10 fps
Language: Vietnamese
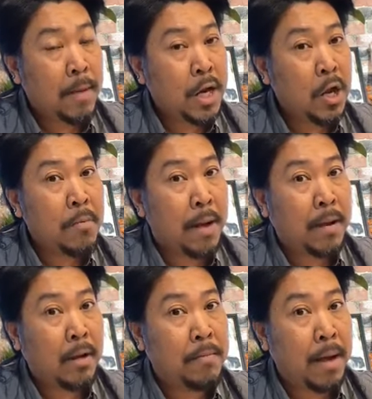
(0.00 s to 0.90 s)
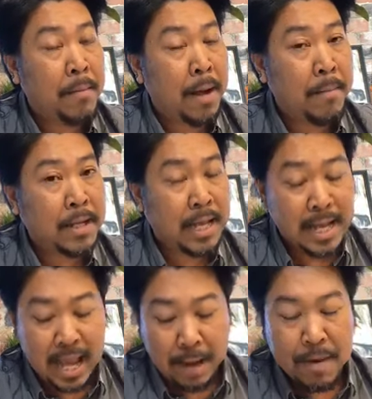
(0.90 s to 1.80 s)
Mà nếu mà mà mà, mà, mà
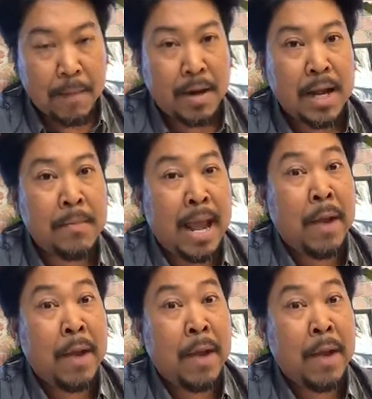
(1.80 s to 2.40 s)
chị em nào mà đi